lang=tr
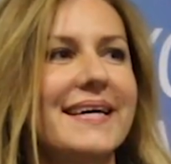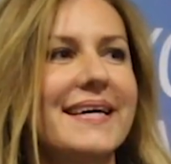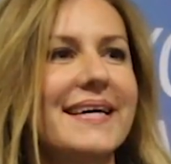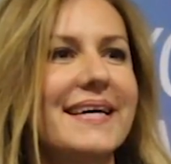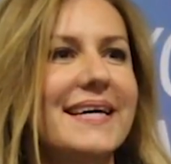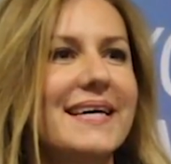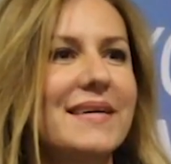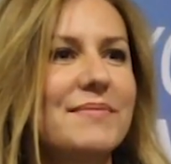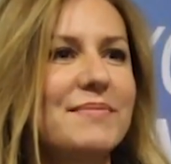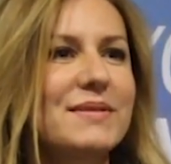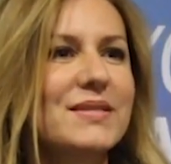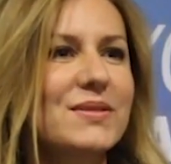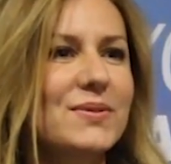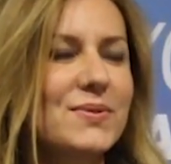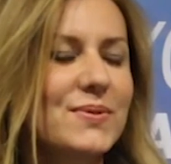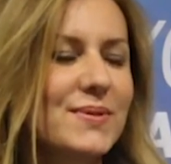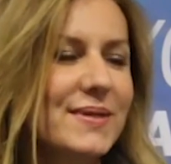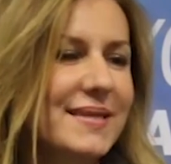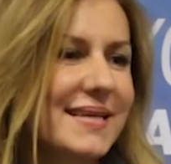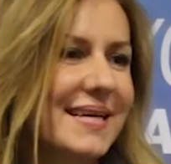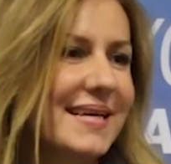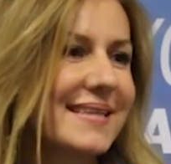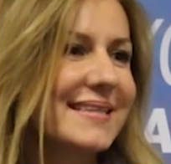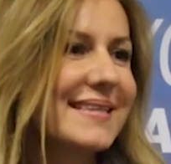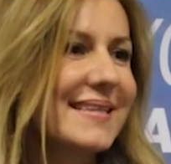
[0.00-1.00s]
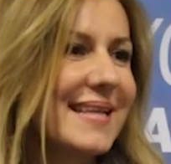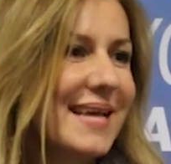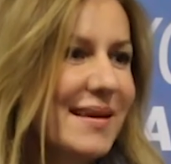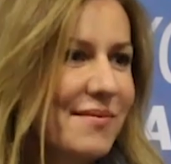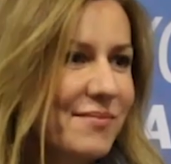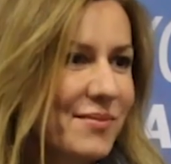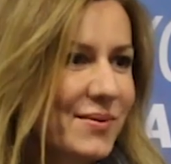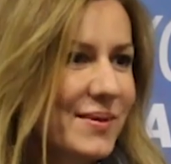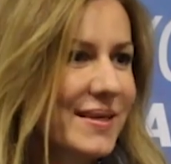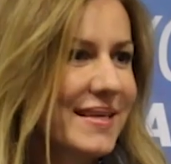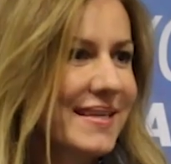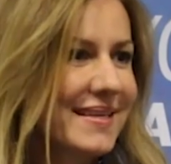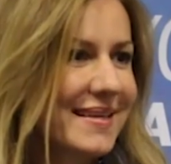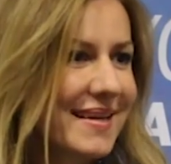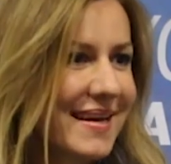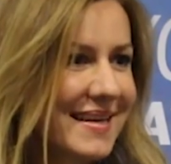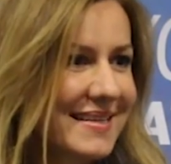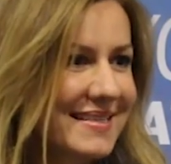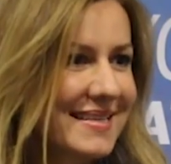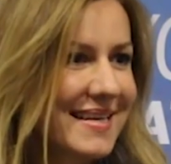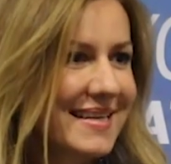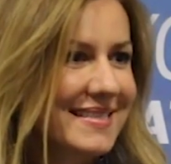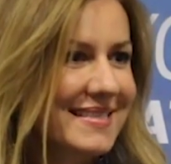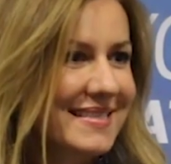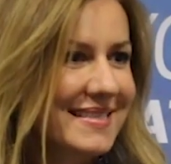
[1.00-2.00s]
Ee, biz Türkiye'nin en büyük
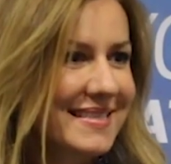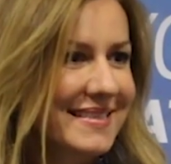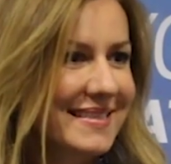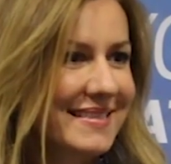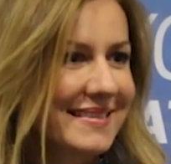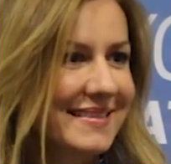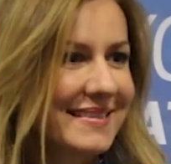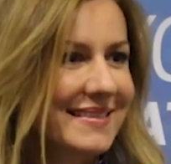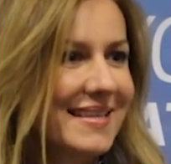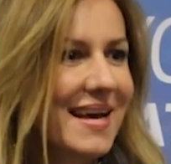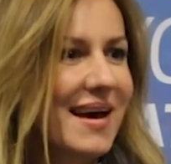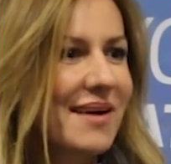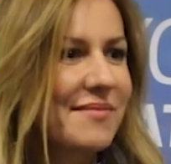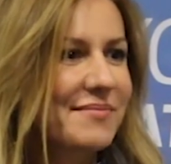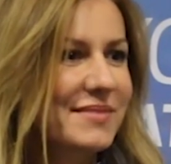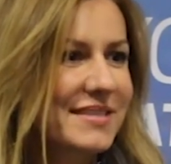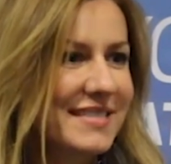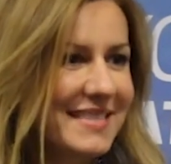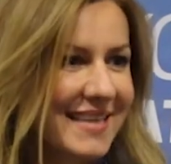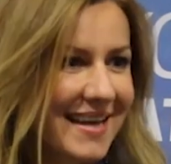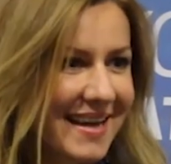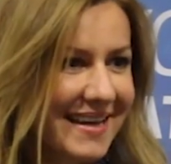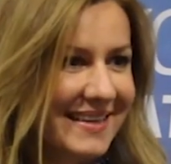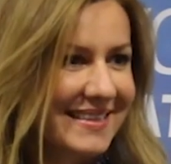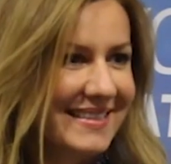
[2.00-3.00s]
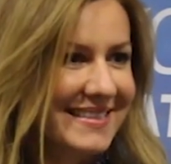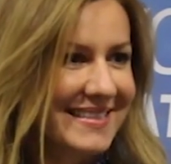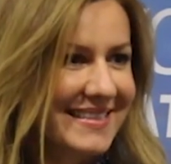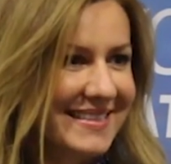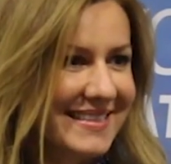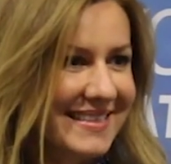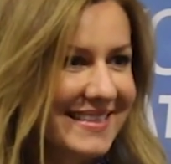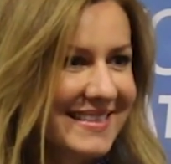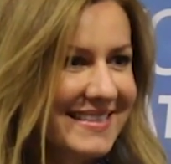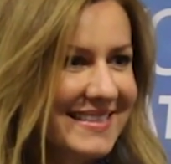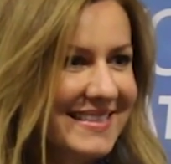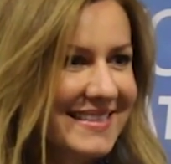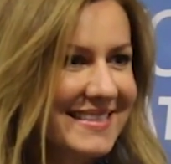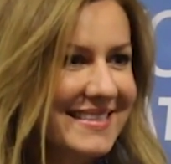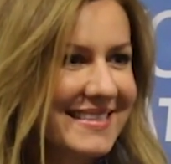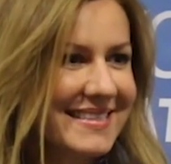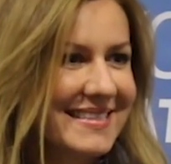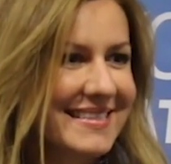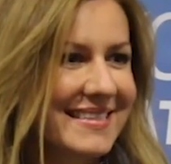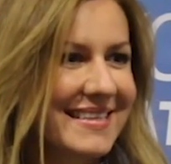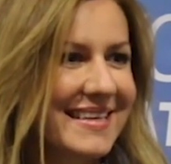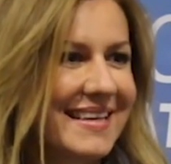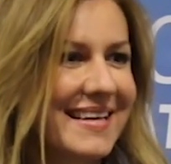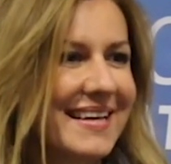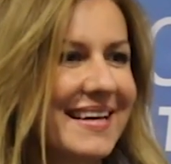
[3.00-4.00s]
ihracatçılarından bir tanesiyiz.
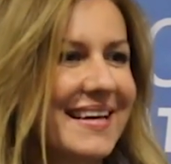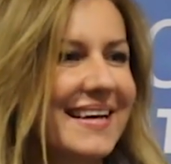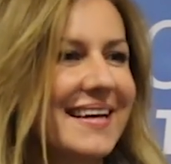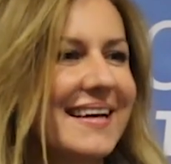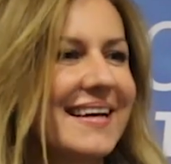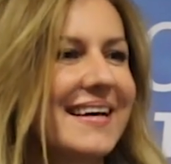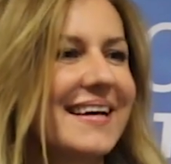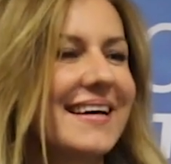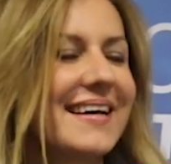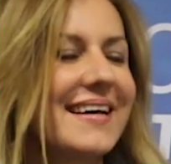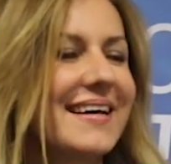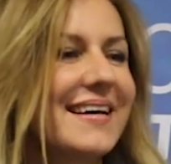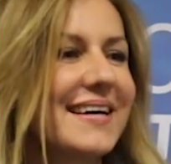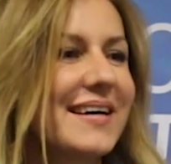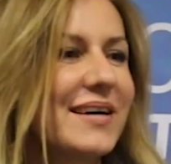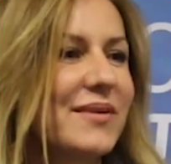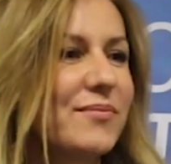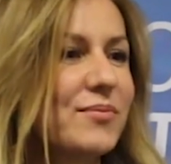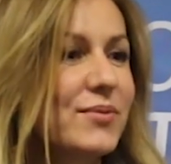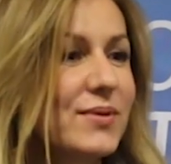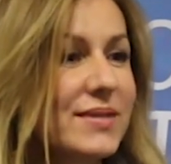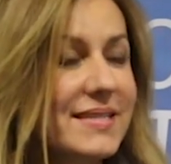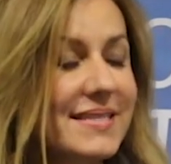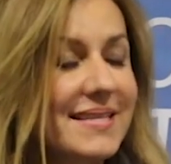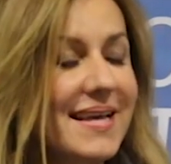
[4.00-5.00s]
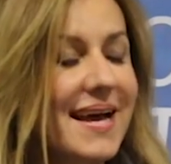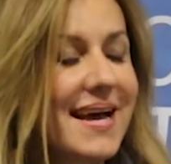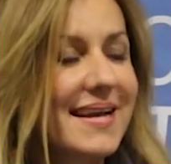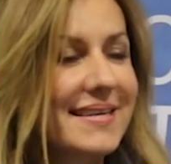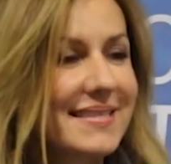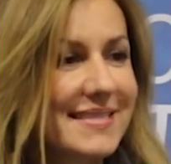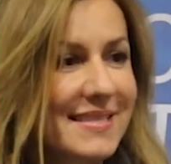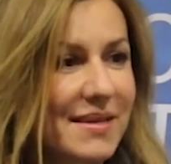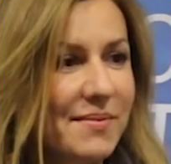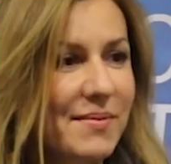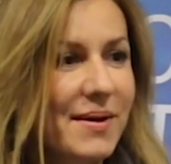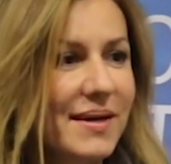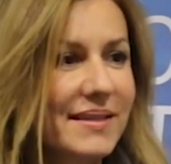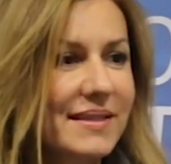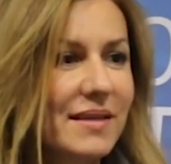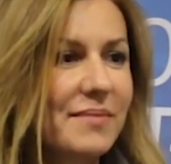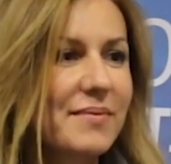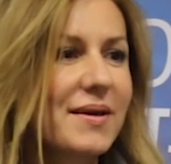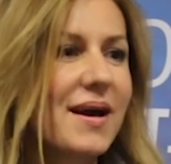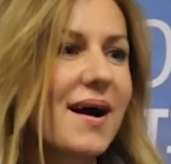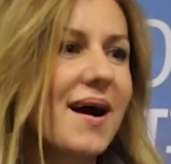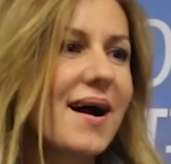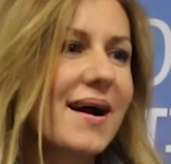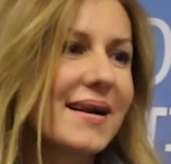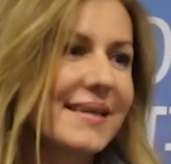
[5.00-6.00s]
Ee, burası aynı
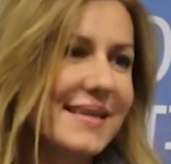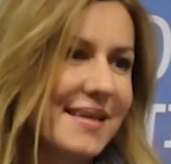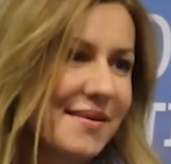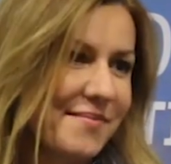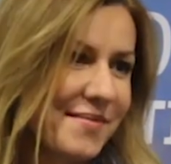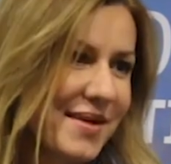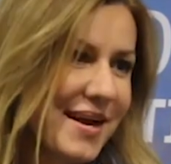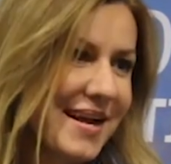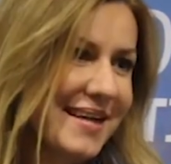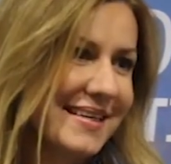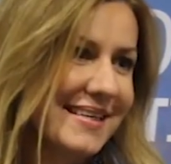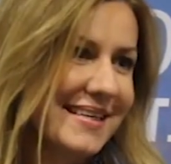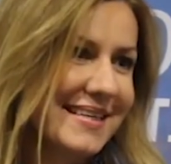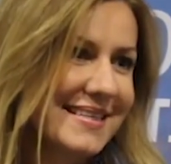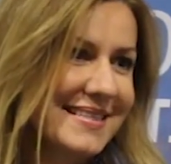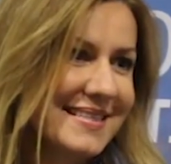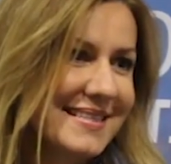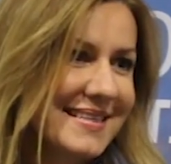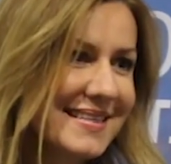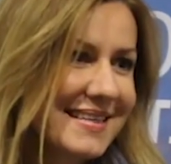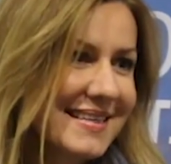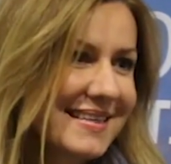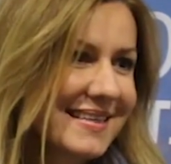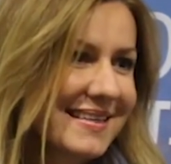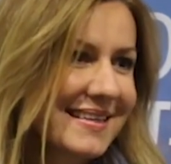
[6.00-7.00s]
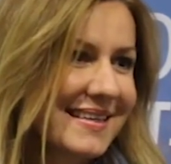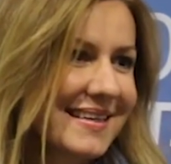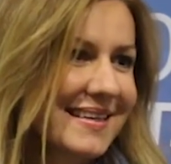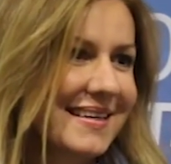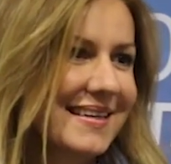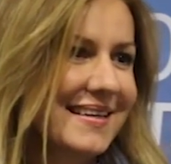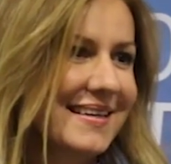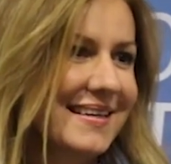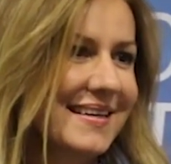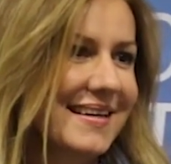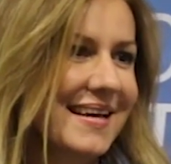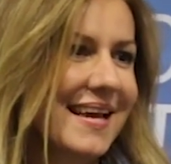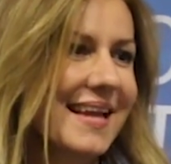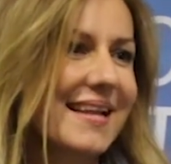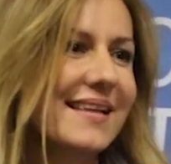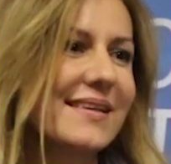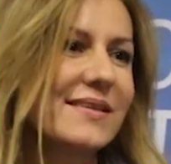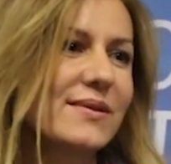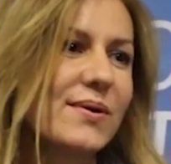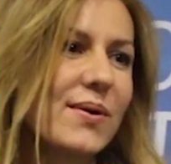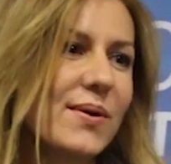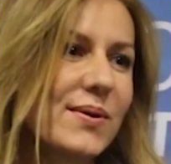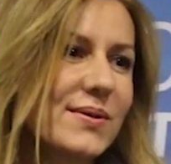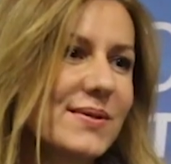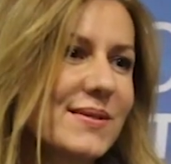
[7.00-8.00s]
zamanda bir ARGE merkezi.
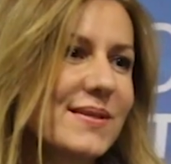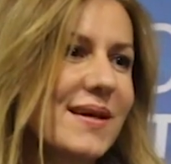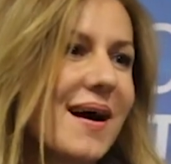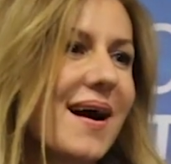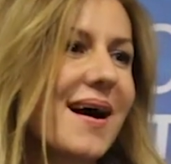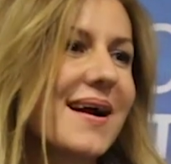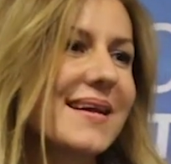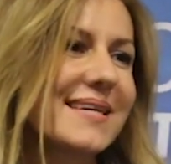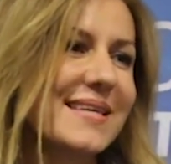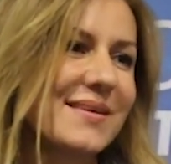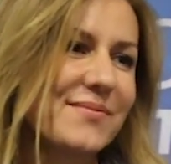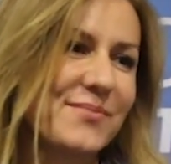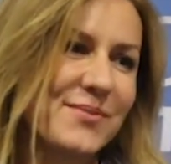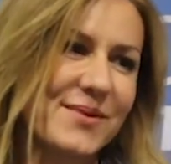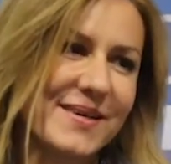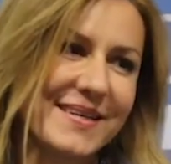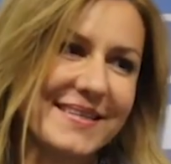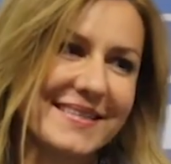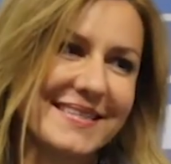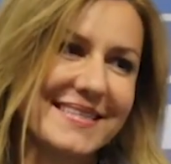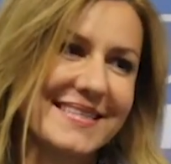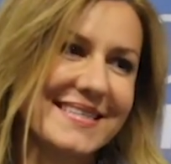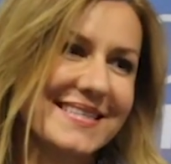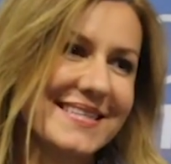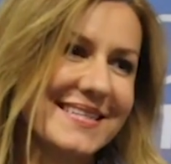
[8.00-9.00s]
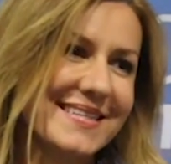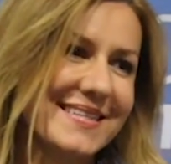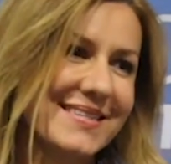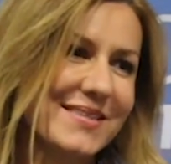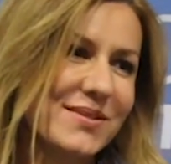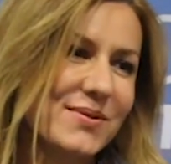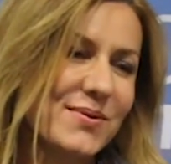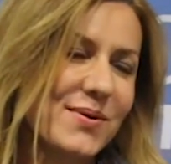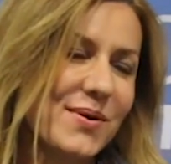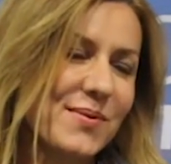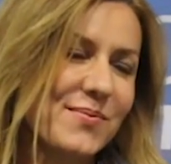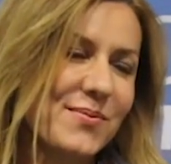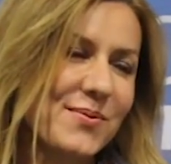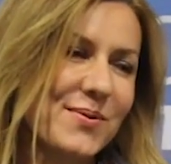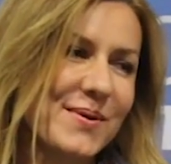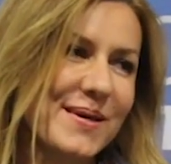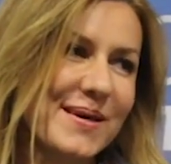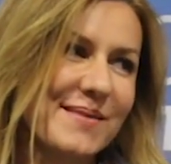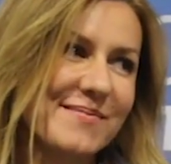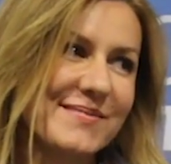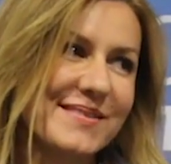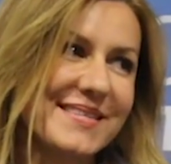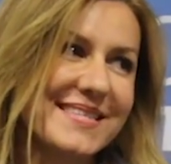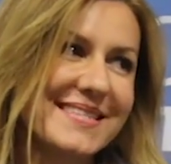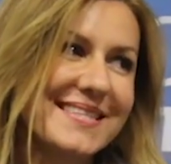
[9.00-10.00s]
54 ee, ARGE mühendisi çalışıyor
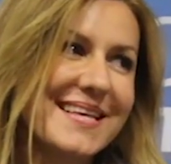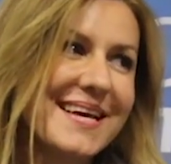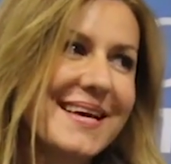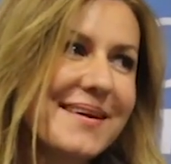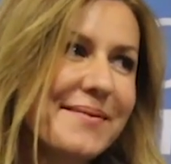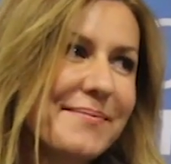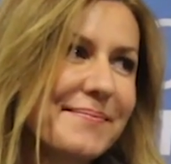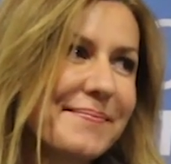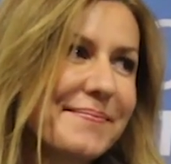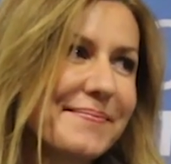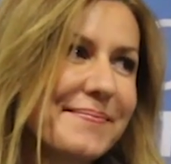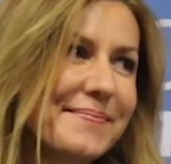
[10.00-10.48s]
bünyemizde.